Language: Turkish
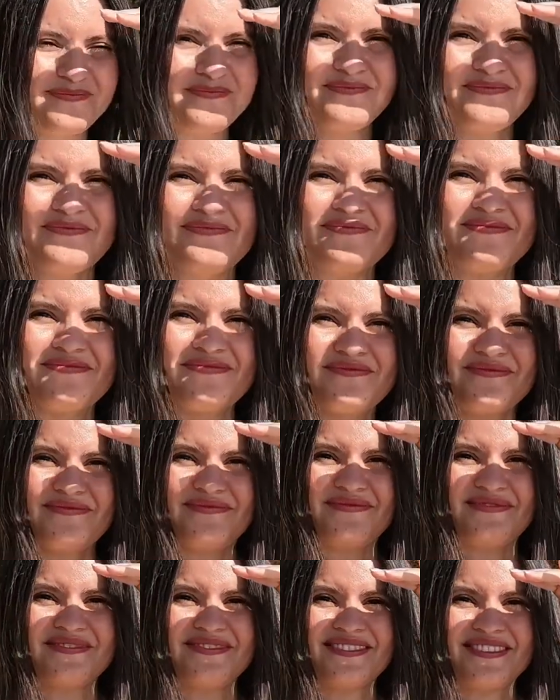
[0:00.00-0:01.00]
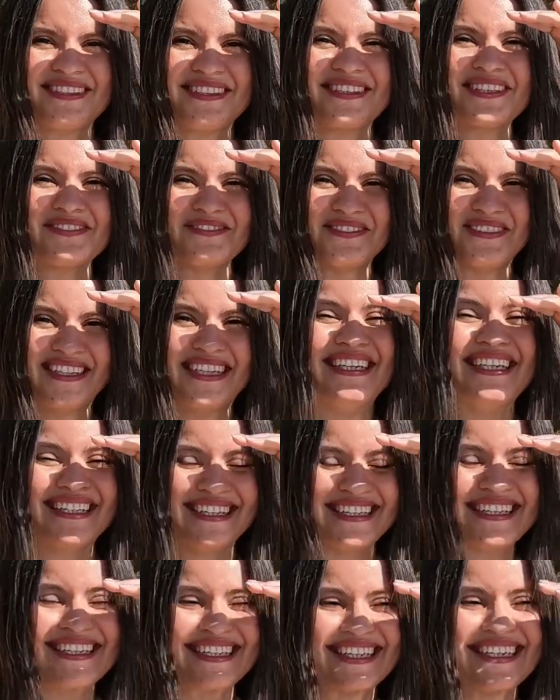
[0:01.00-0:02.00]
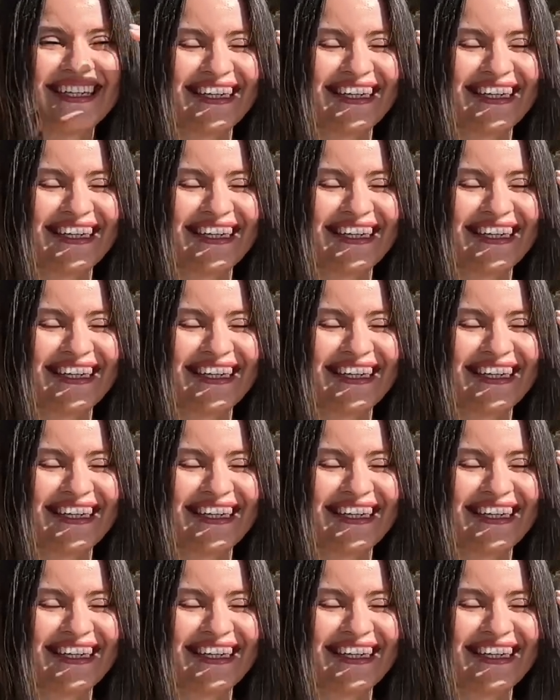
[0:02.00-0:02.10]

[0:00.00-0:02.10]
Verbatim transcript: Ben net ederdim. Bu geçen videoda da